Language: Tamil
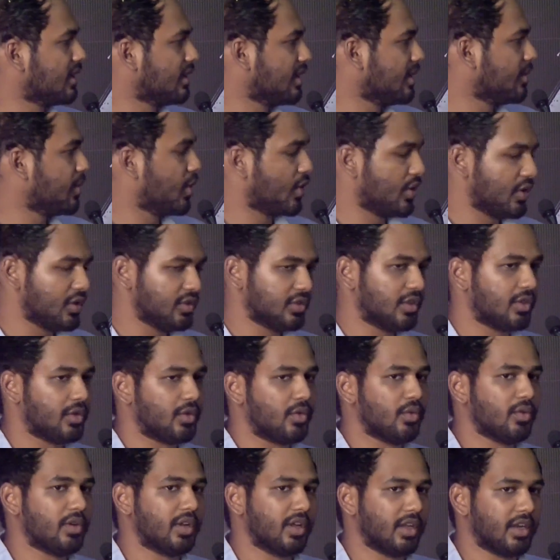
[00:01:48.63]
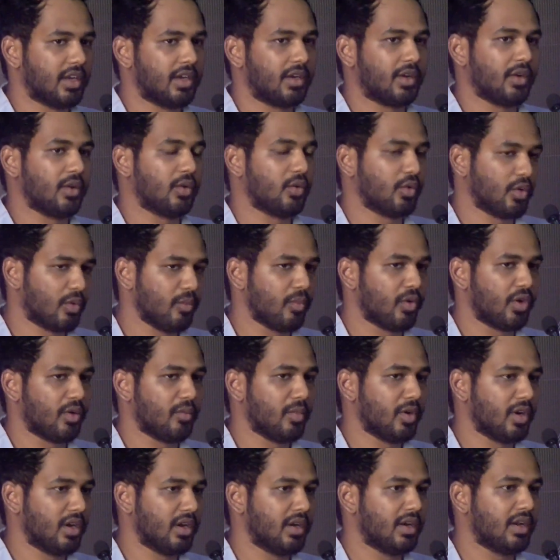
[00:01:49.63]
தந்த ப்ரொடியூசருக்கும் டைரக்டருக்கும் ரொம்ப
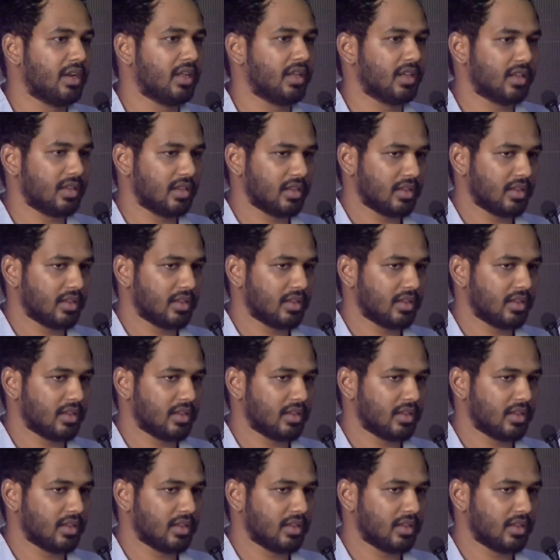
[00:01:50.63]
ரொம்ப நன்றி